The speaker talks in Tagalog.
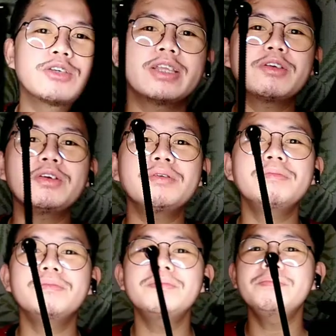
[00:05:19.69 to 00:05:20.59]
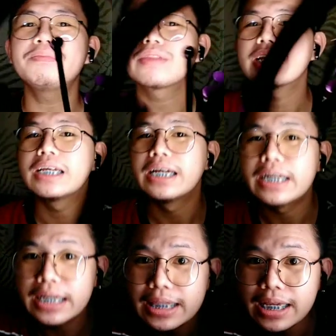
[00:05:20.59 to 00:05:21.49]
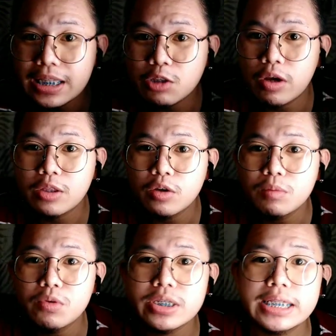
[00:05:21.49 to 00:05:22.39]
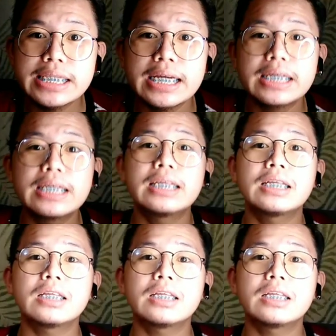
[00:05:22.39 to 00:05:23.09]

So, ito yung ring light na to. Ito yung mostly nag